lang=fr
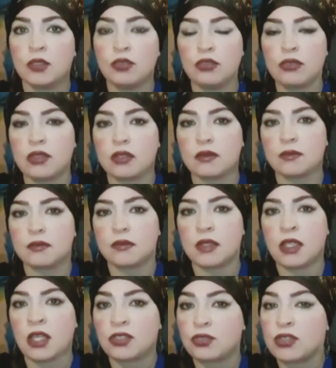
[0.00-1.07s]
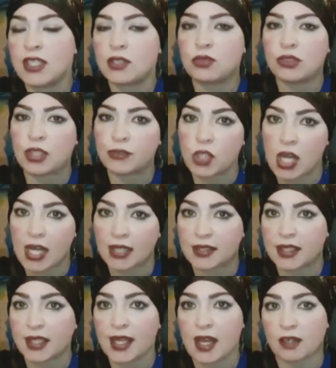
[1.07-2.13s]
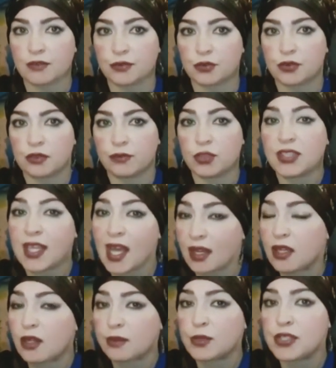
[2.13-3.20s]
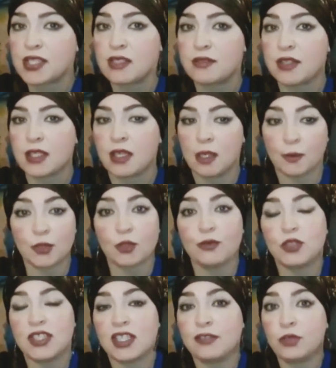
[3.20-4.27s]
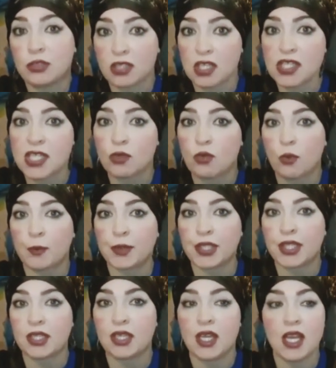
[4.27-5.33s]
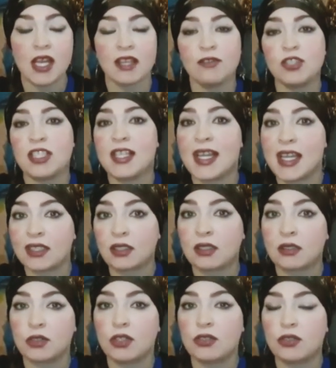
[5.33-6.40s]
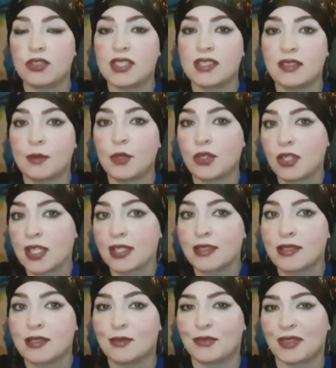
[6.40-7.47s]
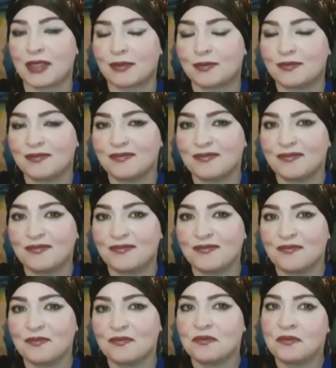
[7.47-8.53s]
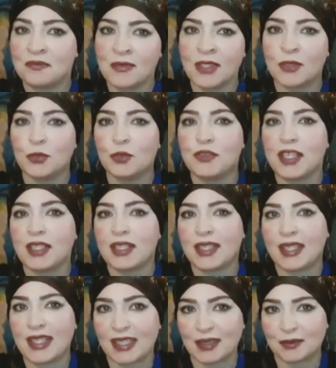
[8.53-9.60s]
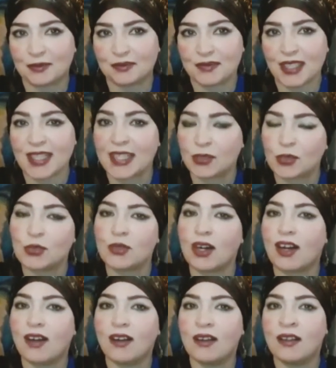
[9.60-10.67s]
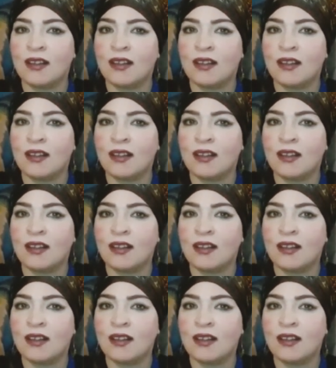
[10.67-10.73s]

Donc, lorsque les autres vont adhérer à vous, vous serez alors motivé, parce que vous allez vous sentir compris et vous allez être dans le système collectif. Nouvelle clé, clé 3.